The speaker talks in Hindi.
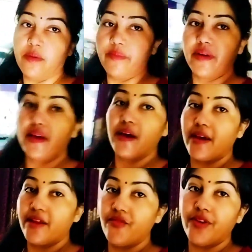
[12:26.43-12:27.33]
और क्या
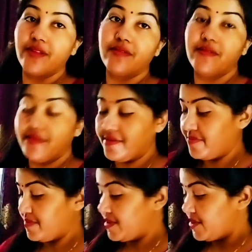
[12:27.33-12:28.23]
करें फ्रेंड्स
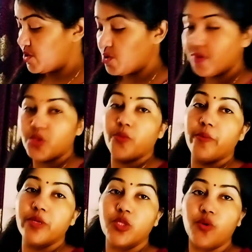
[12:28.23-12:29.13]
सुबह सुबह
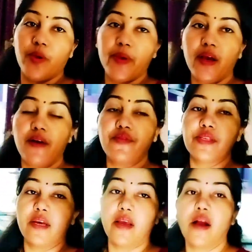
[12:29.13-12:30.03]
बच्चों के भी काफ़ी
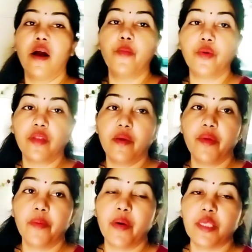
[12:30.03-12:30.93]
सारे काम होते हैं
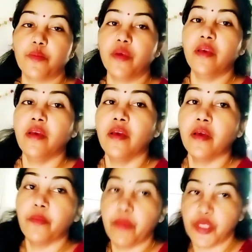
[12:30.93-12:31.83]
मेरे पास में
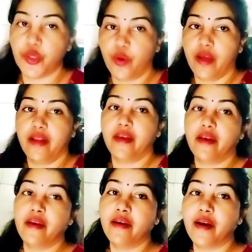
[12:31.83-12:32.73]
बच्चों के लिए
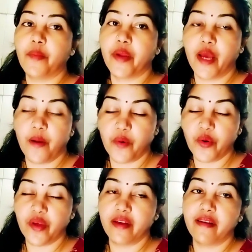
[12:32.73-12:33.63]
अपने आप को
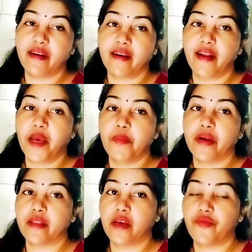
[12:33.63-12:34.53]
ठीक रखना ही
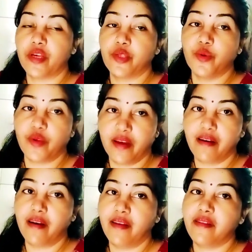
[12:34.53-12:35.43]
पड़ता है फ्रेंड्स और ये
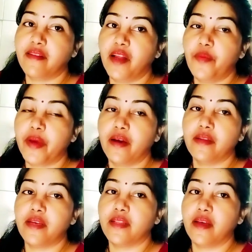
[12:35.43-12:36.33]
घर इतना बिखर
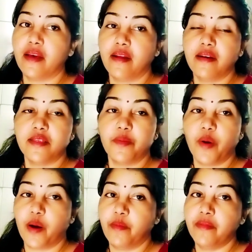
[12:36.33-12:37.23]
जाता है ना जब
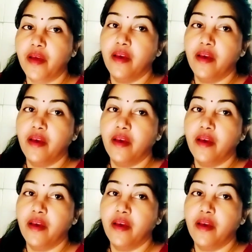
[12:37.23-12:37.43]
हम